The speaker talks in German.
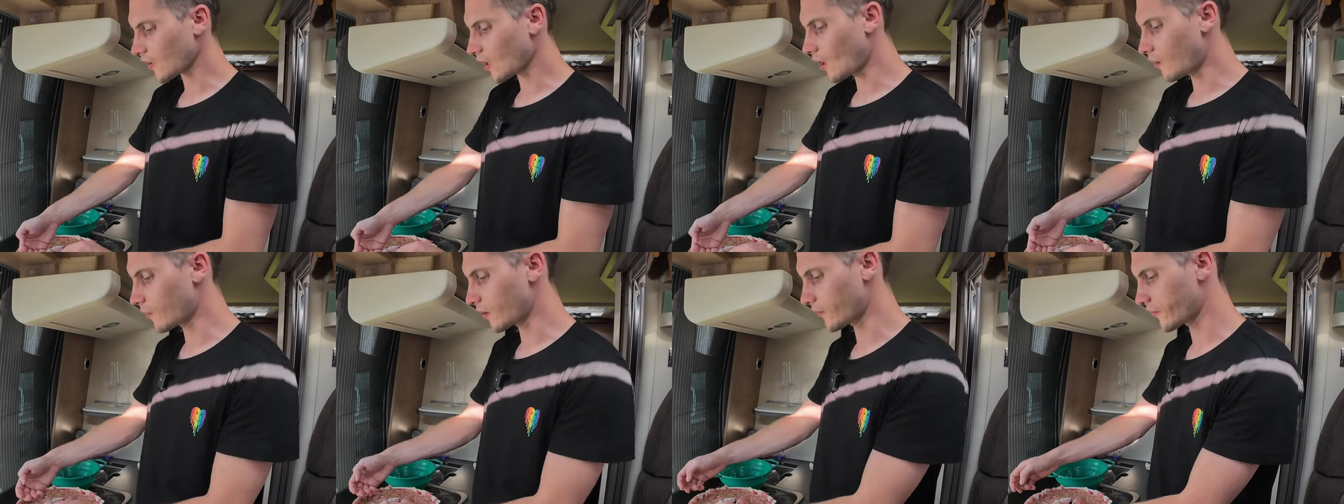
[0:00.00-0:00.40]

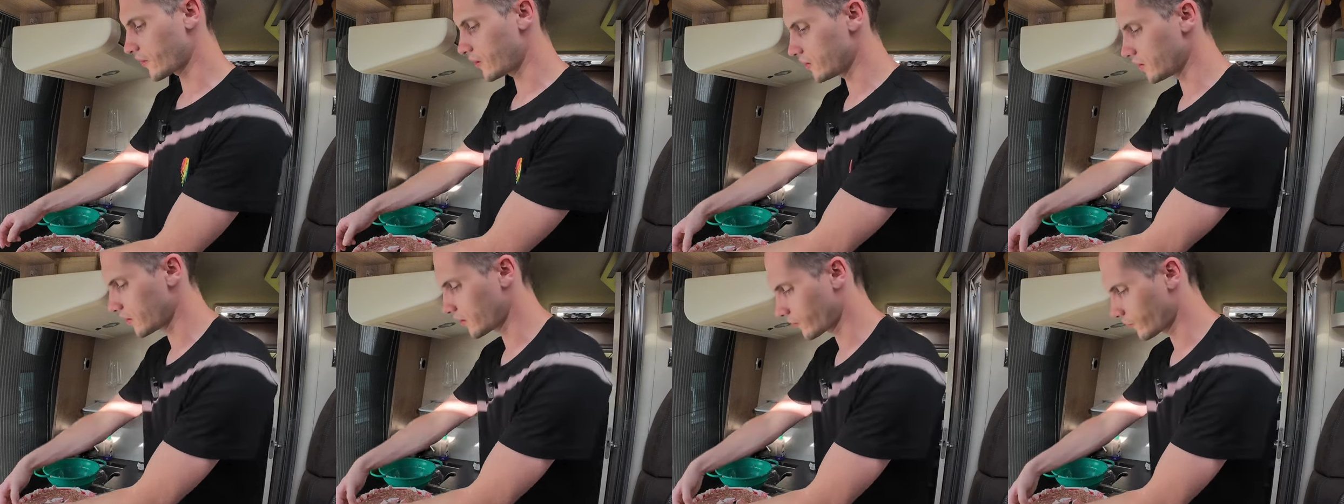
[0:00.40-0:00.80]
Aber das
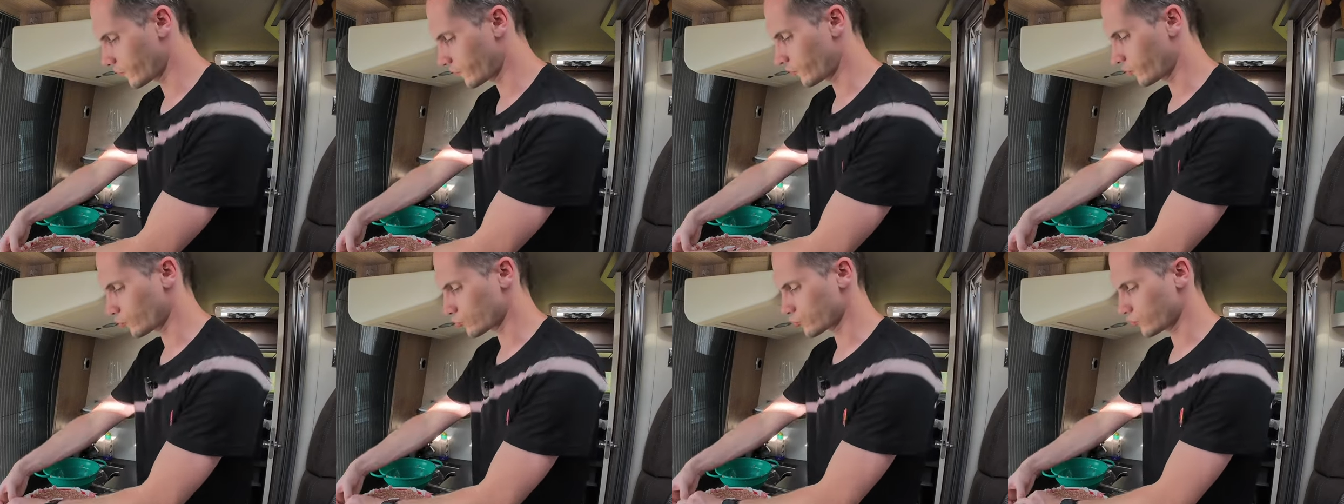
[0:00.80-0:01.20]
kennt ihr ja
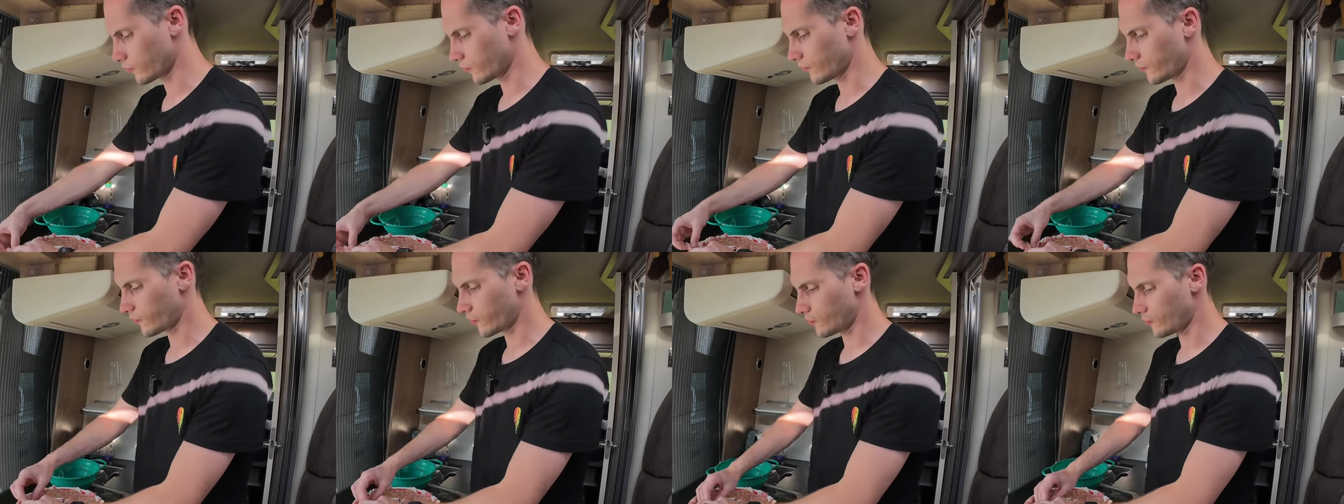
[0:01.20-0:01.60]
sowieso schon
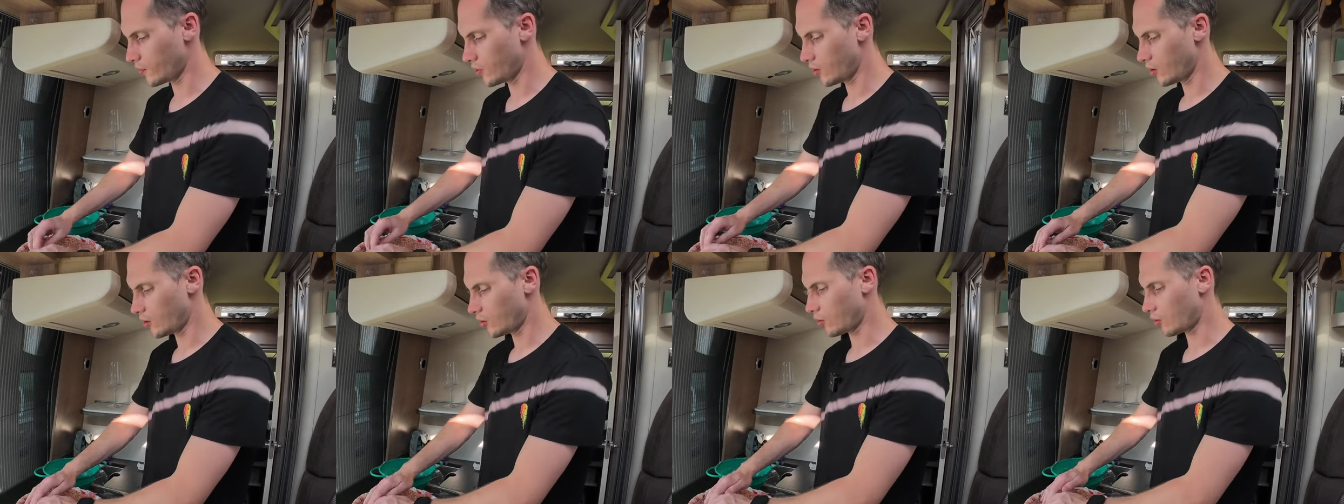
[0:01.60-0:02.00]
vom
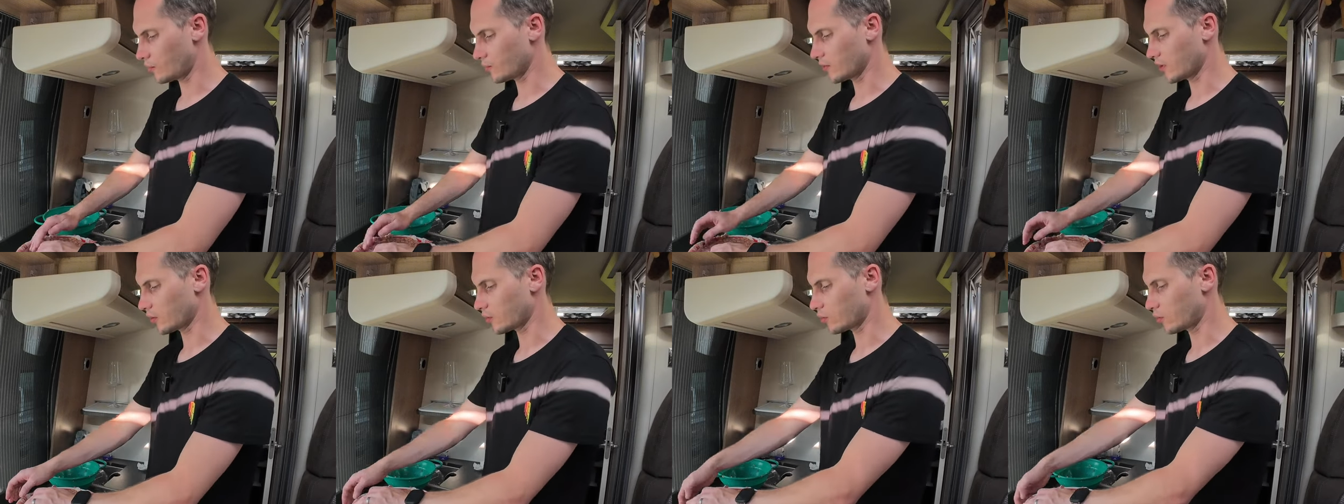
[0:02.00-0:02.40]

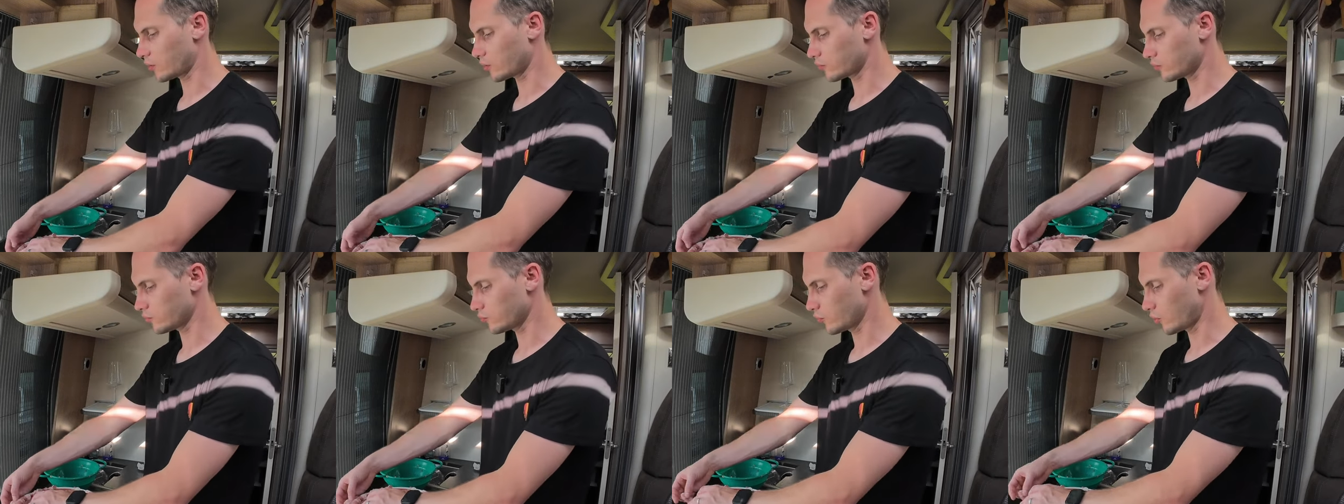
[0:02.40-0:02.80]

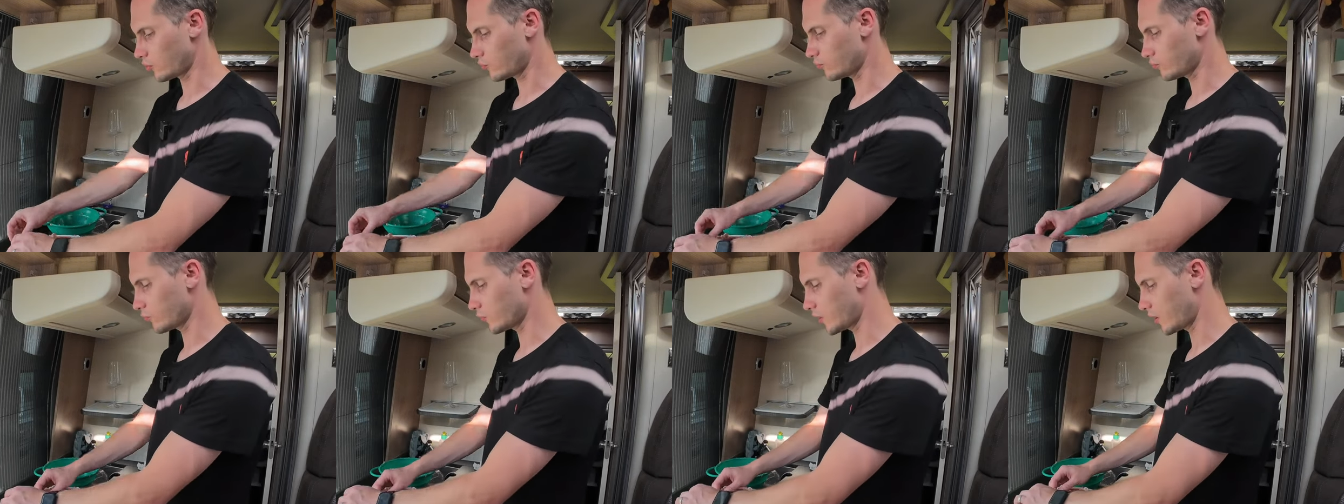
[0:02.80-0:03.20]
Omnia-Kochen. Ja,
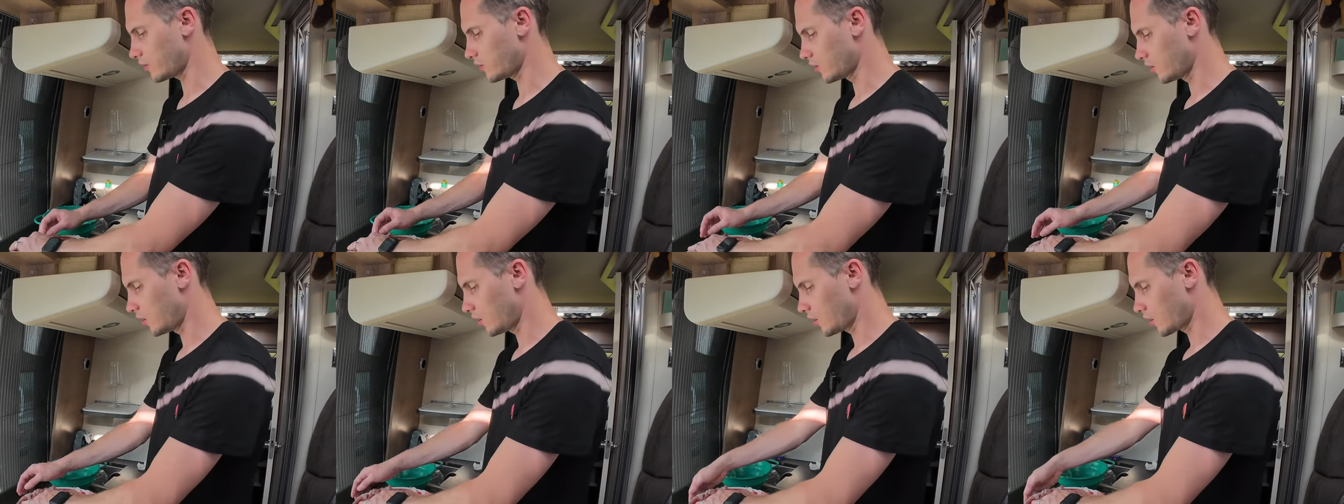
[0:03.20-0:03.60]
und
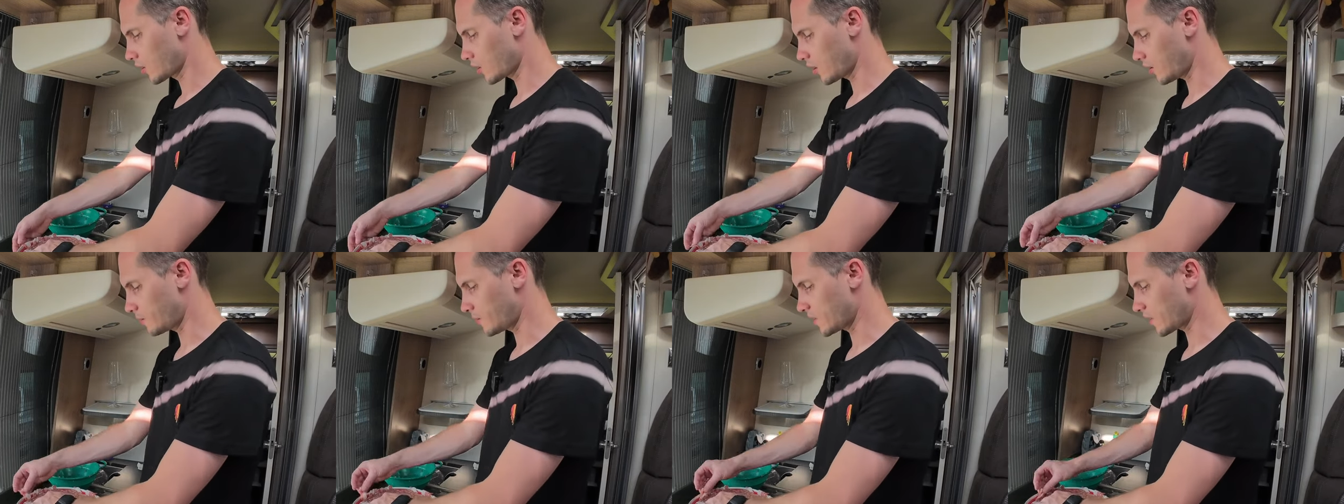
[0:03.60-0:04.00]
dann
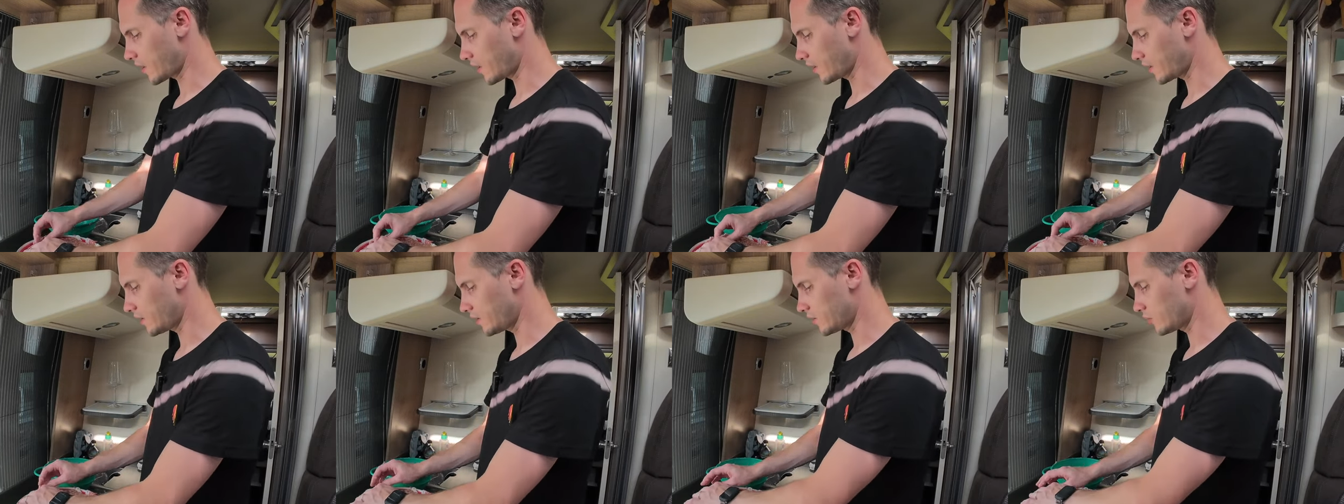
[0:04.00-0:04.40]
klappe ich
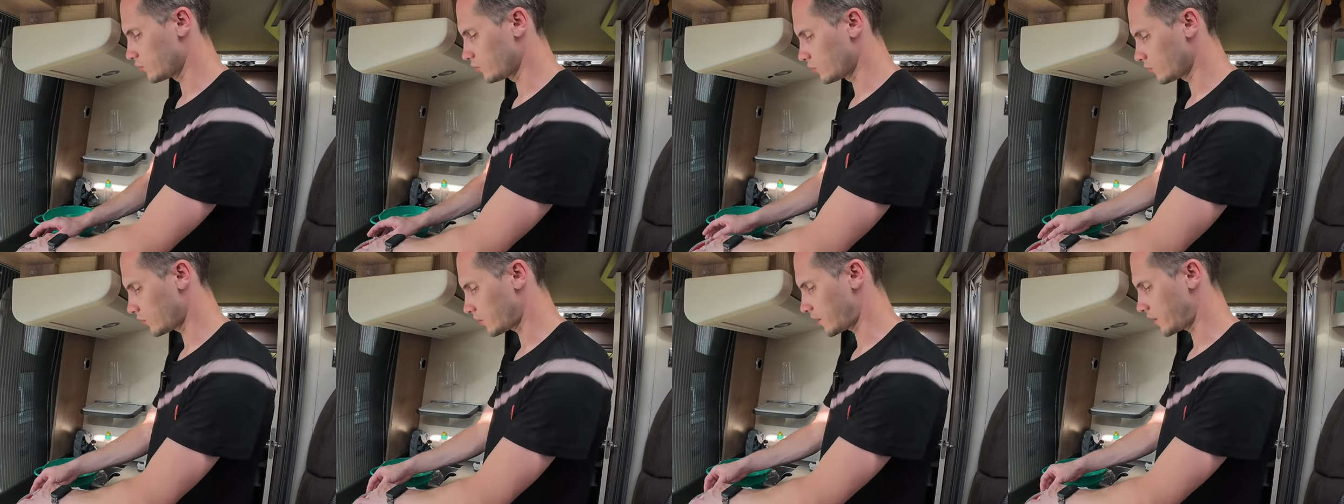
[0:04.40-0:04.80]
eigentlich
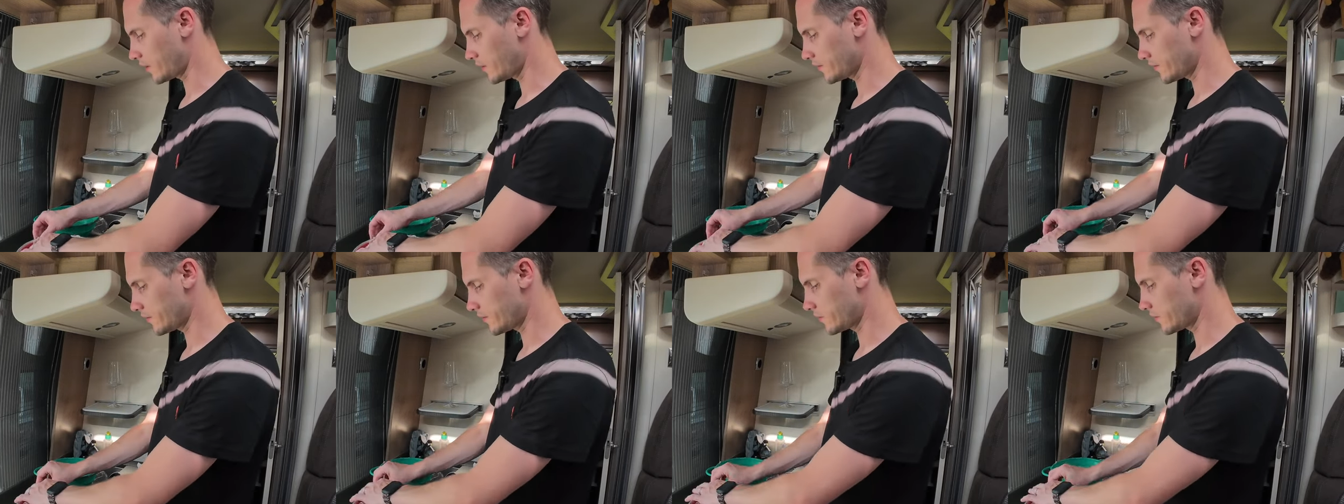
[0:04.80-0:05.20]
nur noch
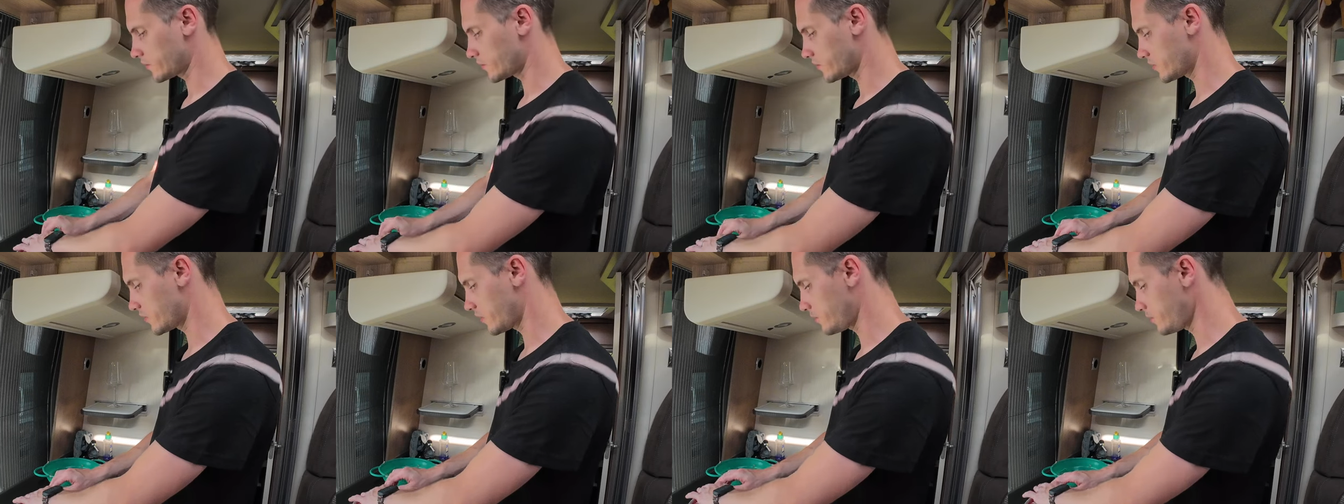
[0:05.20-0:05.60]
alles hier
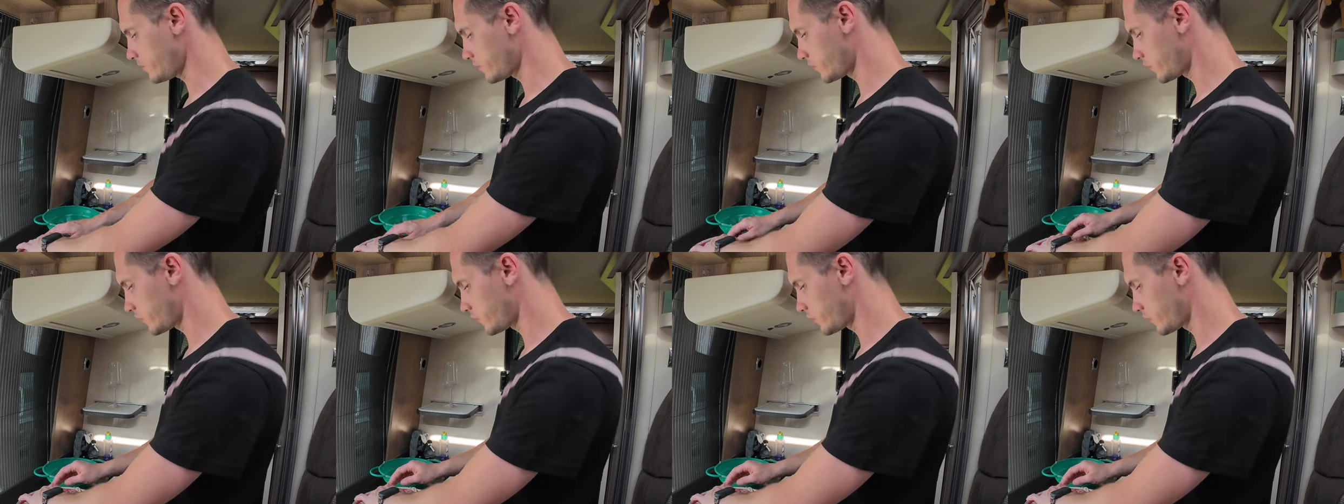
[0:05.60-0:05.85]
zusammen.